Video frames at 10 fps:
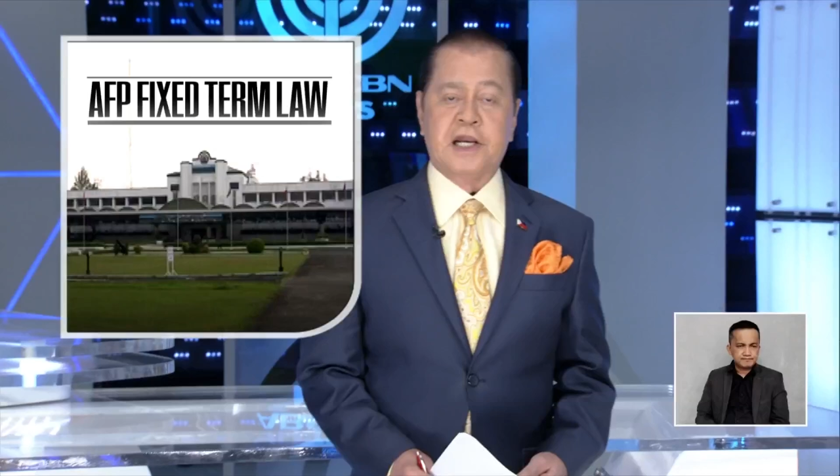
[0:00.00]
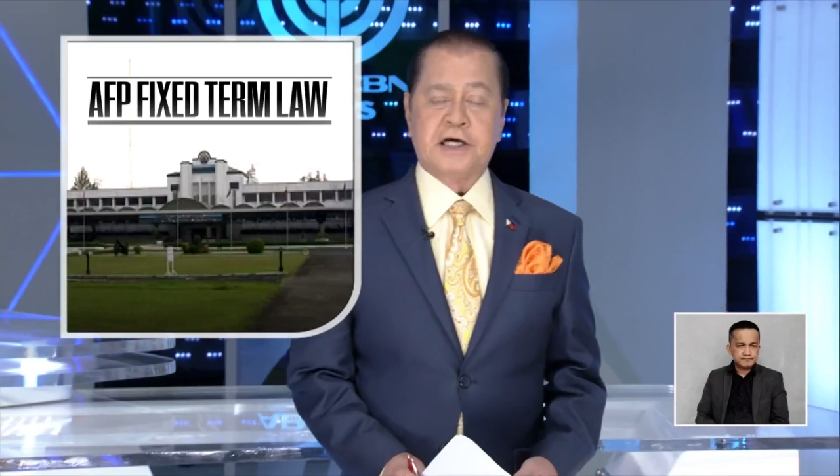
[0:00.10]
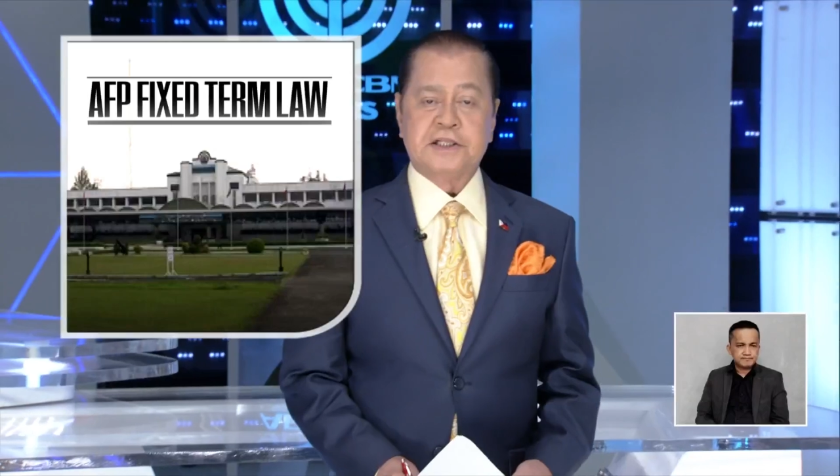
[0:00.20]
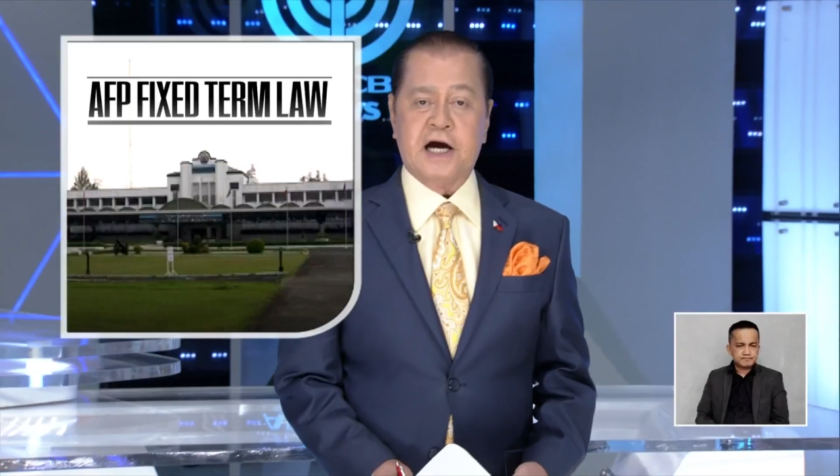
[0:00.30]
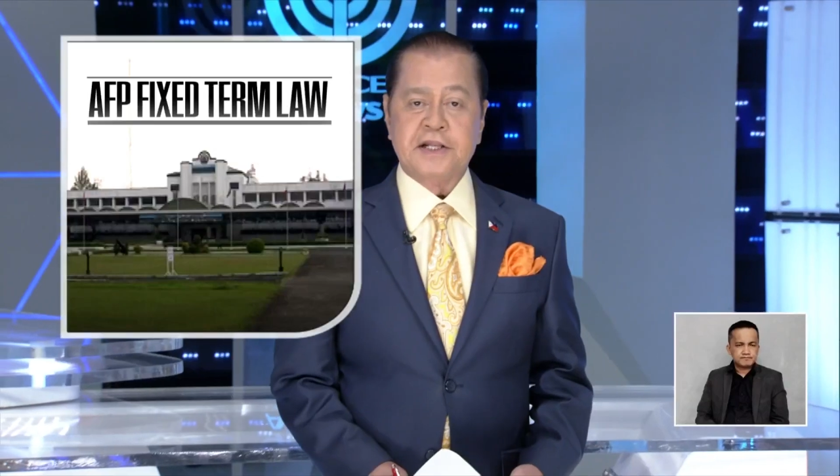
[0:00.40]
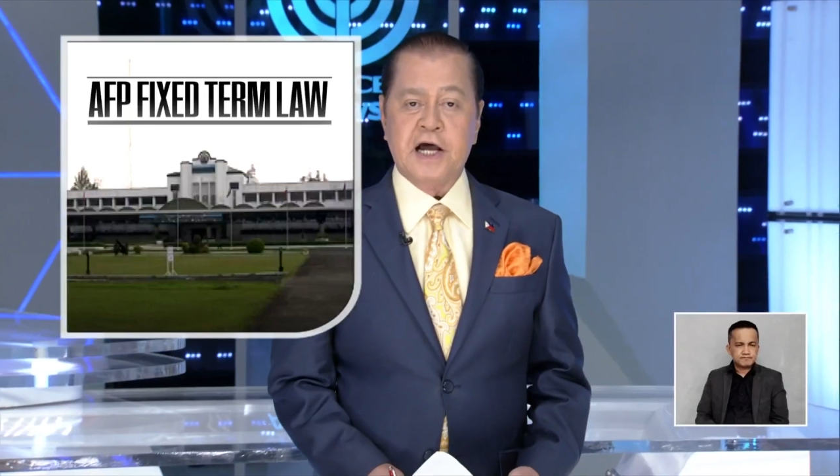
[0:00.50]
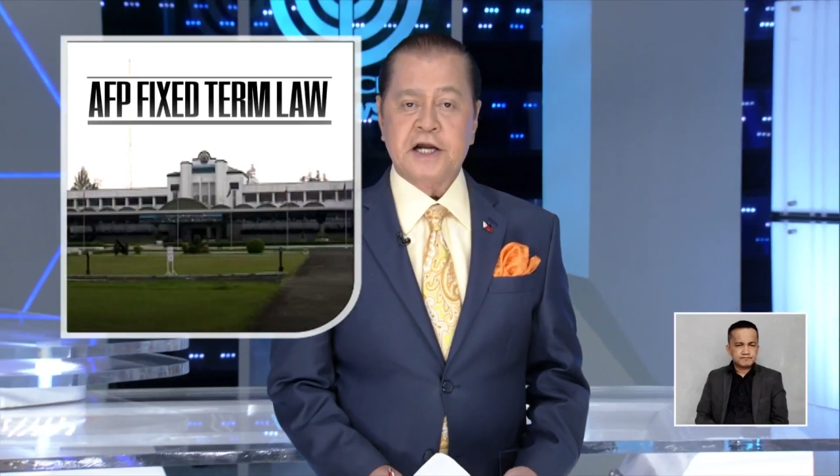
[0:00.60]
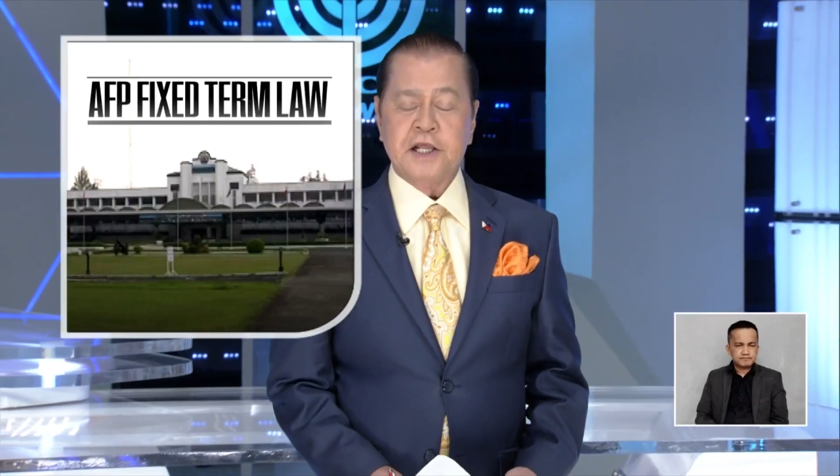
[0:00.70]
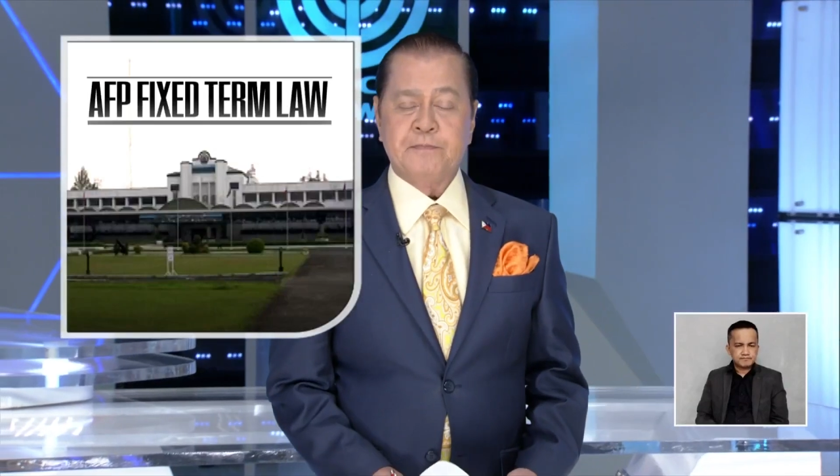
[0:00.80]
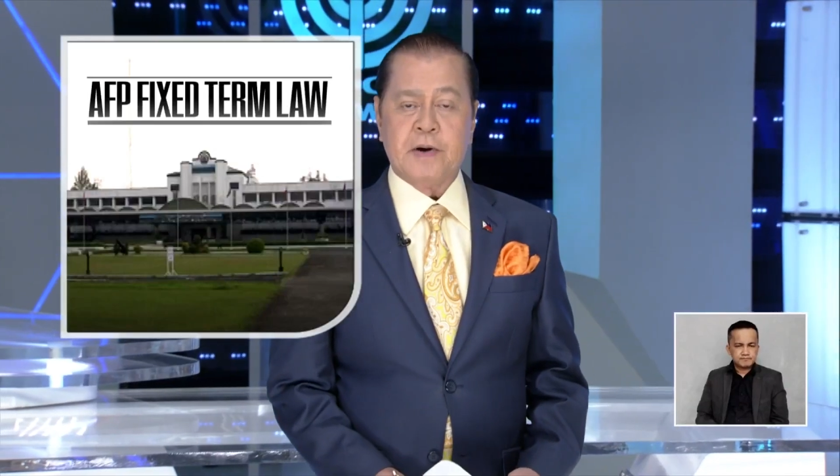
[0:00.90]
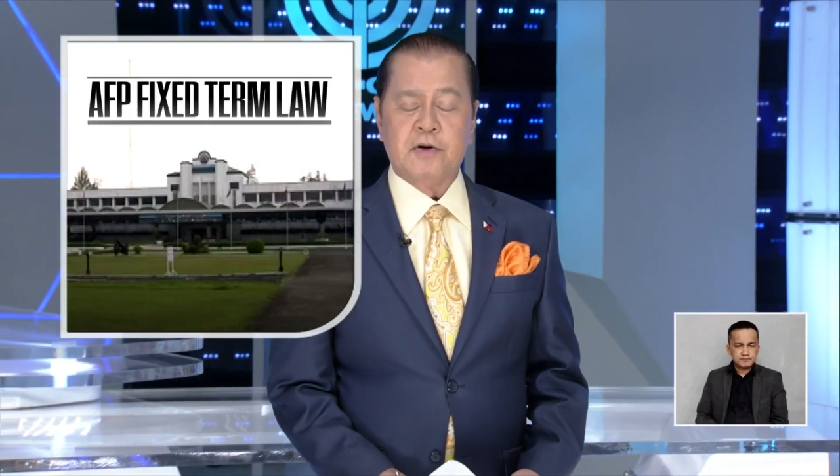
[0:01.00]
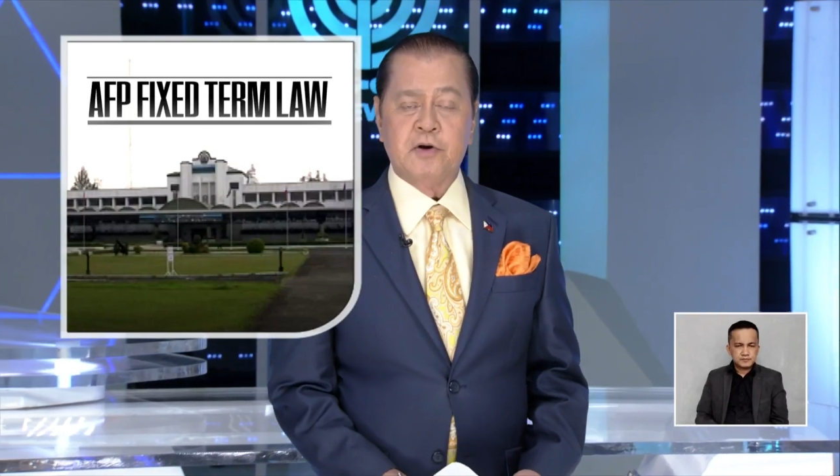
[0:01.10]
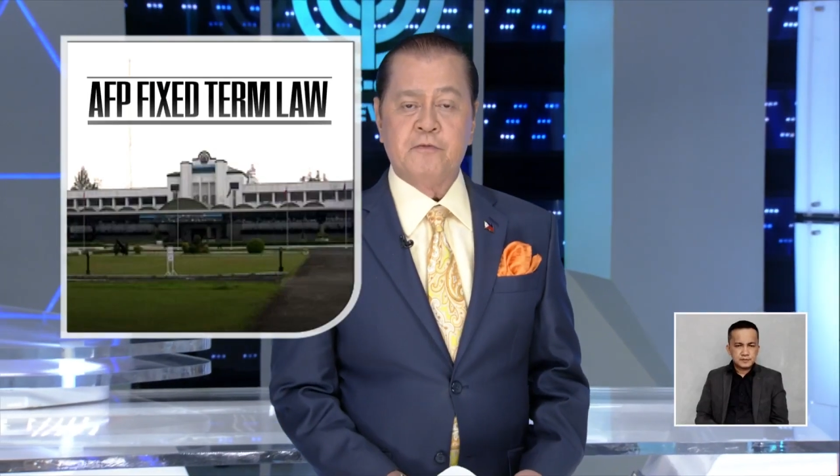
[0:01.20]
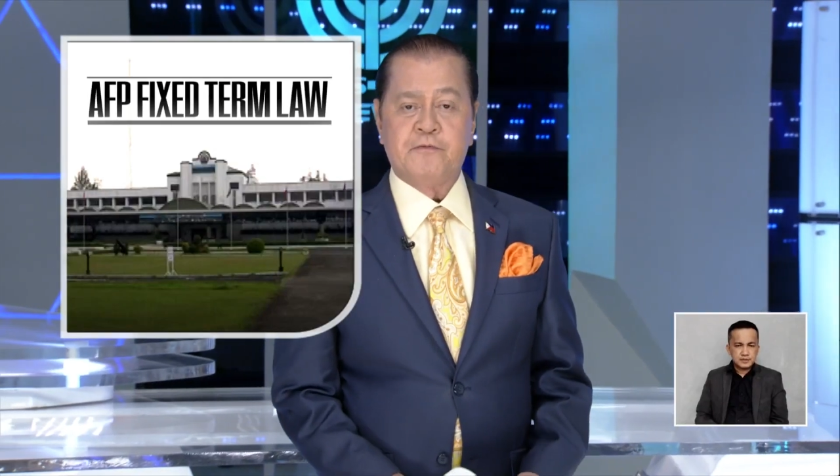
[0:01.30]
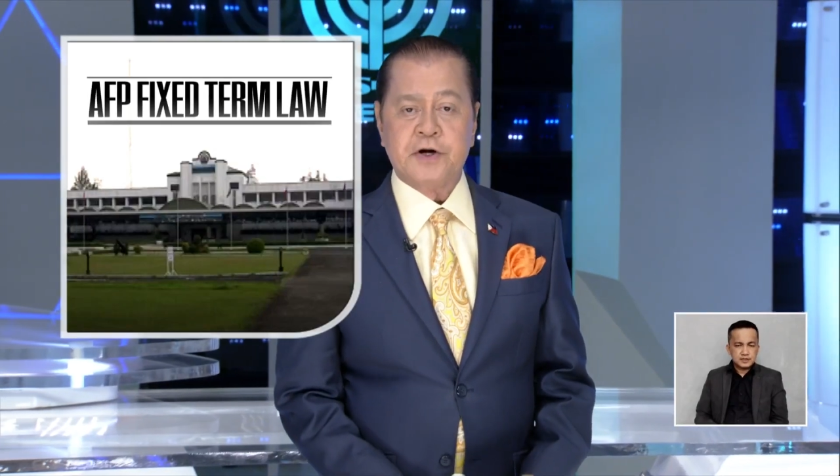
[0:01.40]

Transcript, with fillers: Pinagdaanan ni Pangulong